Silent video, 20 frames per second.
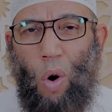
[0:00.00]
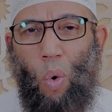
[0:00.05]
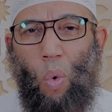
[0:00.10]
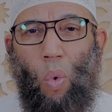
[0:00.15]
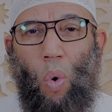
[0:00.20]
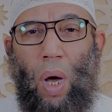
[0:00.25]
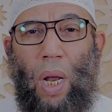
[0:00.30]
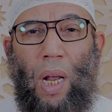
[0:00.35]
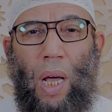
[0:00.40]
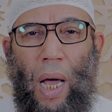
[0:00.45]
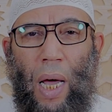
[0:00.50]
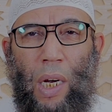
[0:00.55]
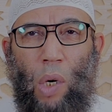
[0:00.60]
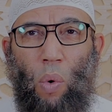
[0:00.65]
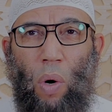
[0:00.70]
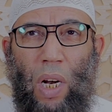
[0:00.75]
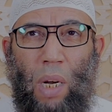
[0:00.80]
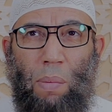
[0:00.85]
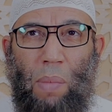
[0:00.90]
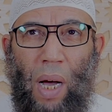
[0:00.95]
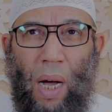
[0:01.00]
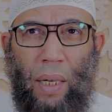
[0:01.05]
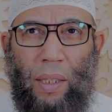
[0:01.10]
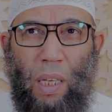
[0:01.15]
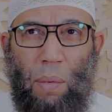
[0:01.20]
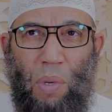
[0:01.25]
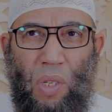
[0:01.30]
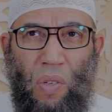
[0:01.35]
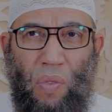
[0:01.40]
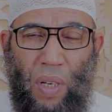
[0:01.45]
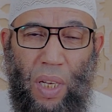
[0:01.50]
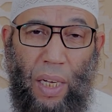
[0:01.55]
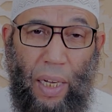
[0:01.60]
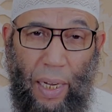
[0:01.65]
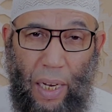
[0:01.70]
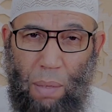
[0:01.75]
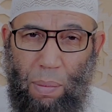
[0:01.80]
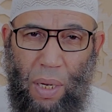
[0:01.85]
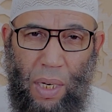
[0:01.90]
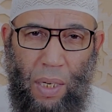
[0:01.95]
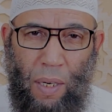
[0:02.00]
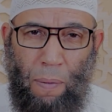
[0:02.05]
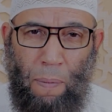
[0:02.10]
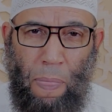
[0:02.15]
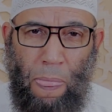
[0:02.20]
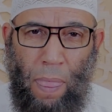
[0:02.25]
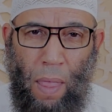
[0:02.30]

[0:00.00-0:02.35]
ولا انا ولم اقتبس فيه علما